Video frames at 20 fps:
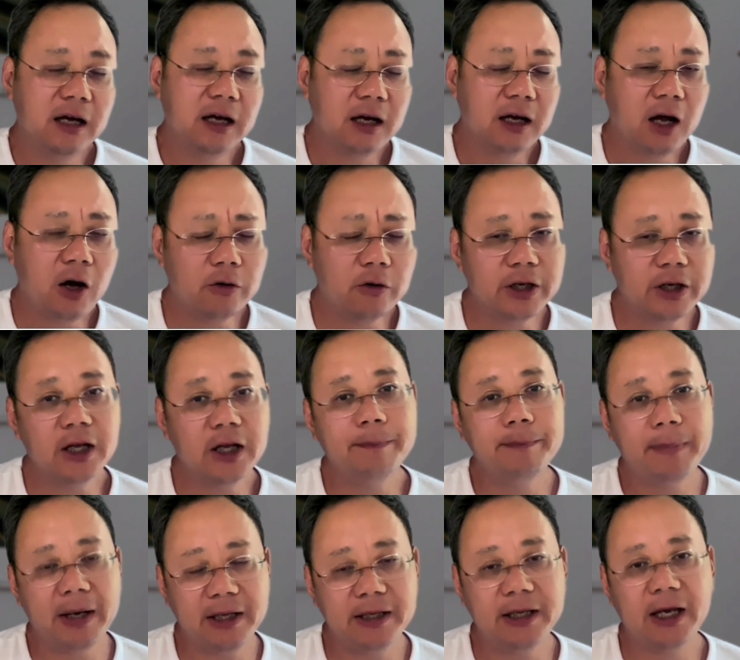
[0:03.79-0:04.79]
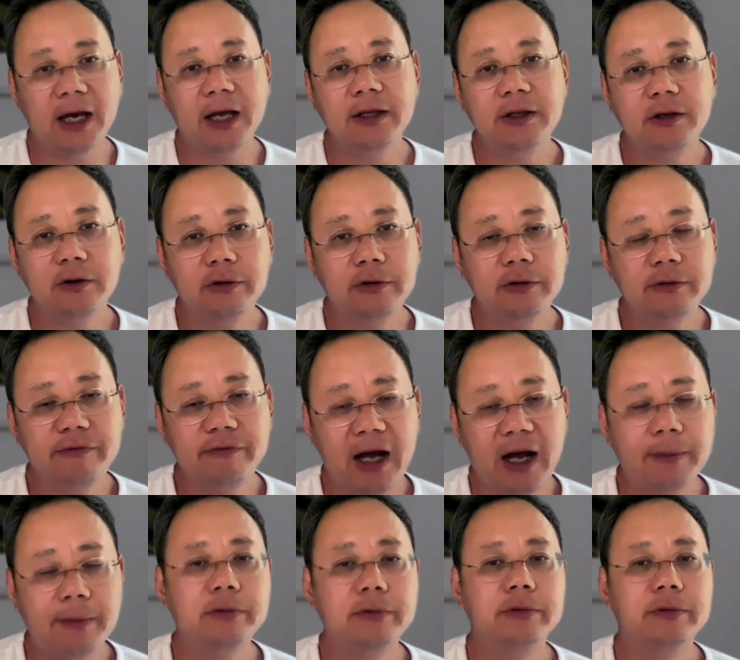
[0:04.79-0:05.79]
后人呢，每年都
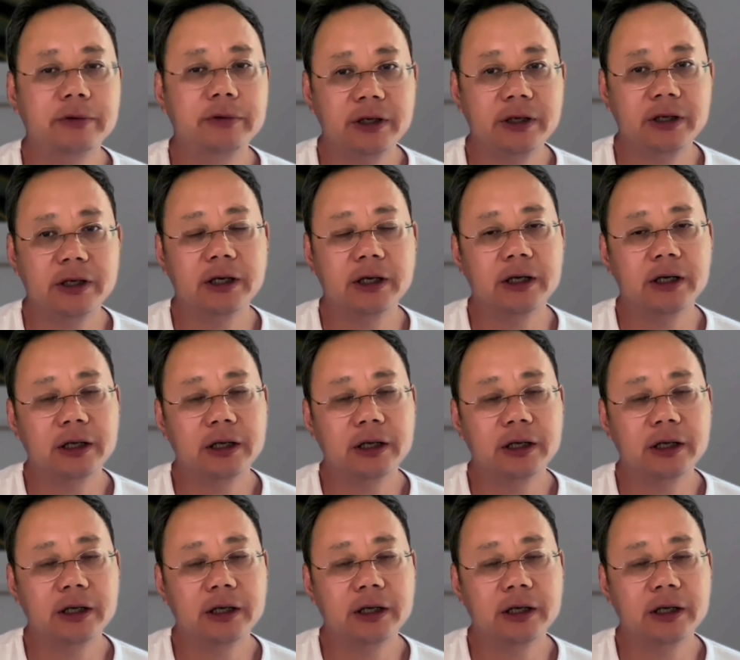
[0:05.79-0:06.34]
发布一个